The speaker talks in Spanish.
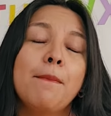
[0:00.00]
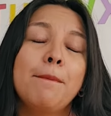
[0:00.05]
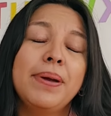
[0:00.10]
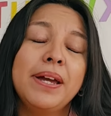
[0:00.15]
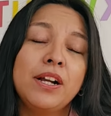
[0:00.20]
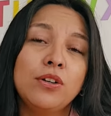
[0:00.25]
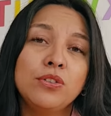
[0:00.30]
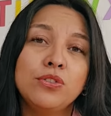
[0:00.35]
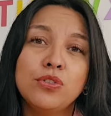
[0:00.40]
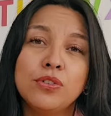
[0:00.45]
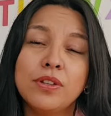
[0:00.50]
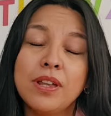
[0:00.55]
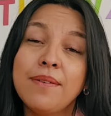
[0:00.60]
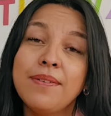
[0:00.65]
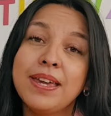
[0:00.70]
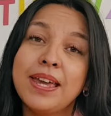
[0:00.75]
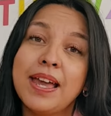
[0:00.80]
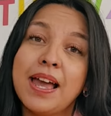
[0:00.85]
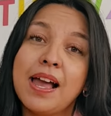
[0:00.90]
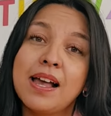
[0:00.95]
pero
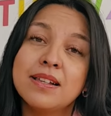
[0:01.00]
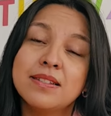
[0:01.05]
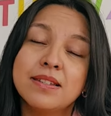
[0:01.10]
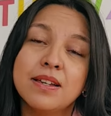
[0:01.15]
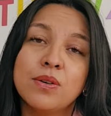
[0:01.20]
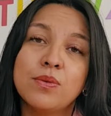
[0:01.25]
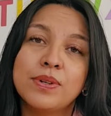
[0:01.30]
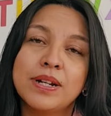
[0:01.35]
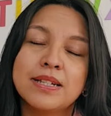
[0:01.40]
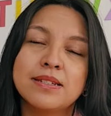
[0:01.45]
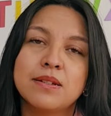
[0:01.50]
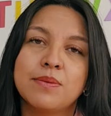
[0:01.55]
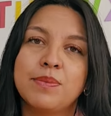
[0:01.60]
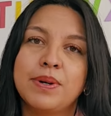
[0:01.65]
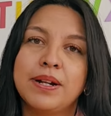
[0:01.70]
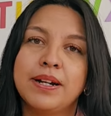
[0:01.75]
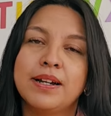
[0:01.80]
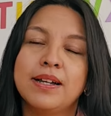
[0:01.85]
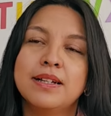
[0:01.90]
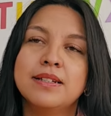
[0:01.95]
todavía hace unas
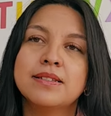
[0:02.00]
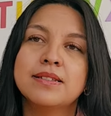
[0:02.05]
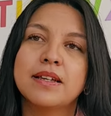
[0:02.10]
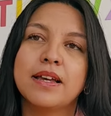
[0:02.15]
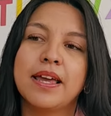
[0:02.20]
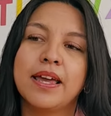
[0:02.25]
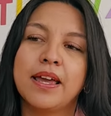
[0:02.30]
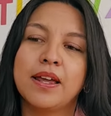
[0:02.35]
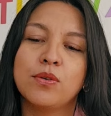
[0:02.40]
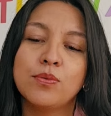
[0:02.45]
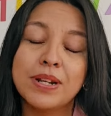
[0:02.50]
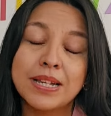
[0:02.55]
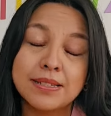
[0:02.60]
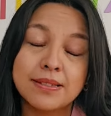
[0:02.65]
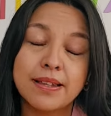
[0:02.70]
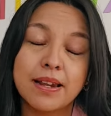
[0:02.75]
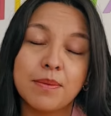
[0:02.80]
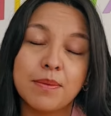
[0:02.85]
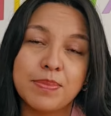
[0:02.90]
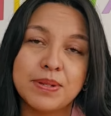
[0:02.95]
semanas, en
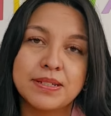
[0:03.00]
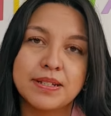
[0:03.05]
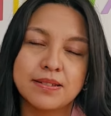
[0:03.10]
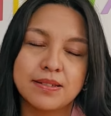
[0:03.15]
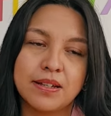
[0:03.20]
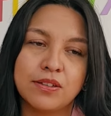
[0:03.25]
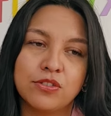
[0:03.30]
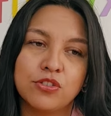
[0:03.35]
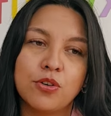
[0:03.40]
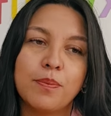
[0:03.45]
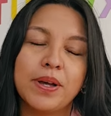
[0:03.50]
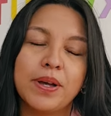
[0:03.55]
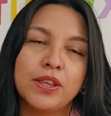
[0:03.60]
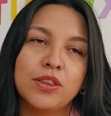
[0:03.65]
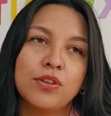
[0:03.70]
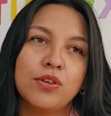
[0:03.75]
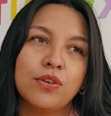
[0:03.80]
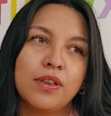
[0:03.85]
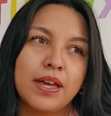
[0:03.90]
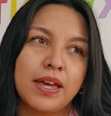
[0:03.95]
unas terapias que están
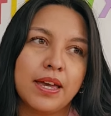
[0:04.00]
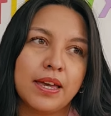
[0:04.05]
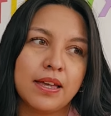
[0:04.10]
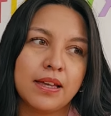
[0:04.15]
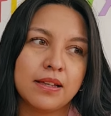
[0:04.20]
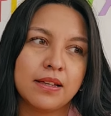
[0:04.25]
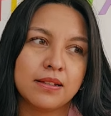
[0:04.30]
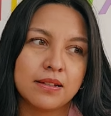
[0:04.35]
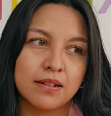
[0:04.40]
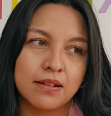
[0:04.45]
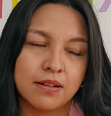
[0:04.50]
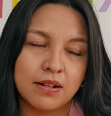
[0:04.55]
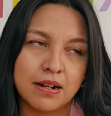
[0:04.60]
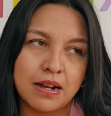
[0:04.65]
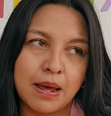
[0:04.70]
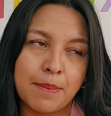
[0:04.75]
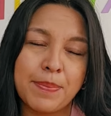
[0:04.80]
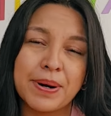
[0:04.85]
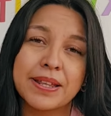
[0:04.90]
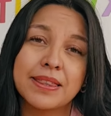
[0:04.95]
tomando de
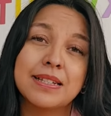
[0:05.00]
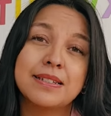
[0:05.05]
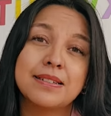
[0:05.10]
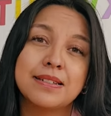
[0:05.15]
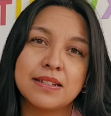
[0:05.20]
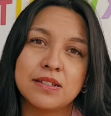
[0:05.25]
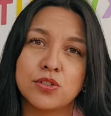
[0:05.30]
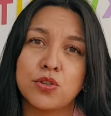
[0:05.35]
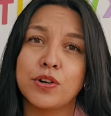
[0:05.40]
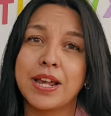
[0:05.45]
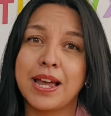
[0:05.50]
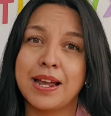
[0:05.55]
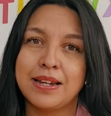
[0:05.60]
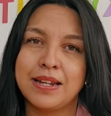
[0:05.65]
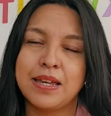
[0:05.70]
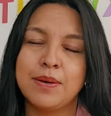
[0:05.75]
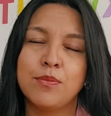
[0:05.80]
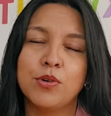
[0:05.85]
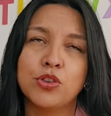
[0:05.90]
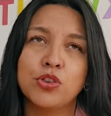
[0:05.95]
la parte
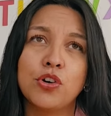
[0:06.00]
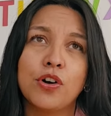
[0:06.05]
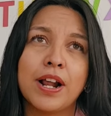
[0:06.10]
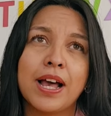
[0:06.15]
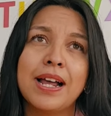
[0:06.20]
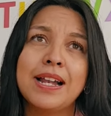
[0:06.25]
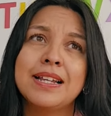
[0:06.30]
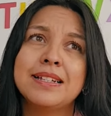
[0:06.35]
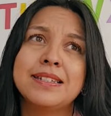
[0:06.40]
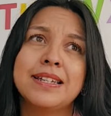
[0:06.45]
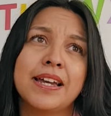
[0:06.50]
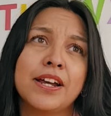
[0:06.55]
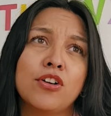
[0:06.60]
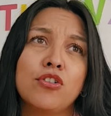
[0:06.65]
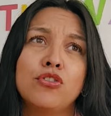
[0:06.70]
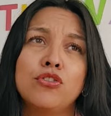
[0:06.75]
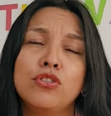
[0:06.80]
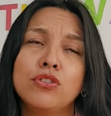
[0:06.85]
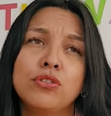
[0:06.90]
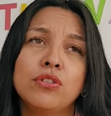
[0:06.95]
sensorial y motora, les
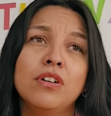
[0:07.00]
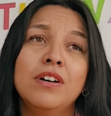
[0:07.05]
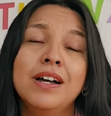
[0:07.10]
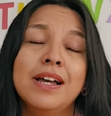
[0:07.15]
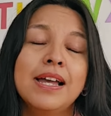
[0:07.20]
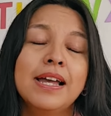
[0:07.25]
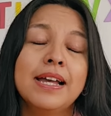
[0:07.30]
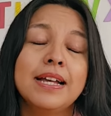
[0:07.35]
dijeron, no, no,